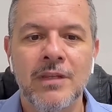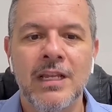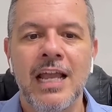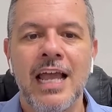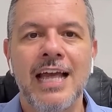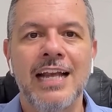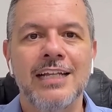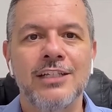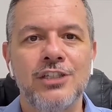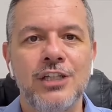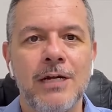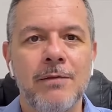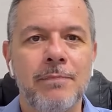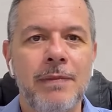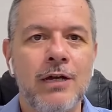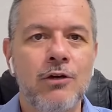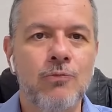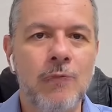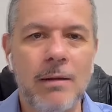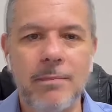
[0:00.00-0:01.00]
Ela tinha
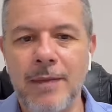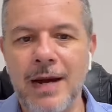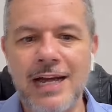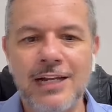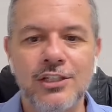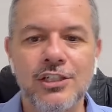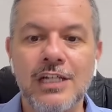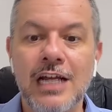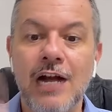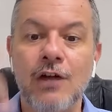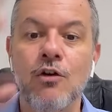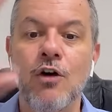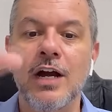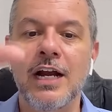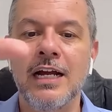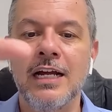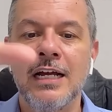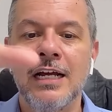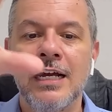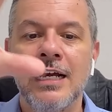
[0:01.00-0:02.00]
pego uma parte e
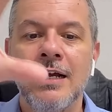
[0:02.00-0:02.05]
agora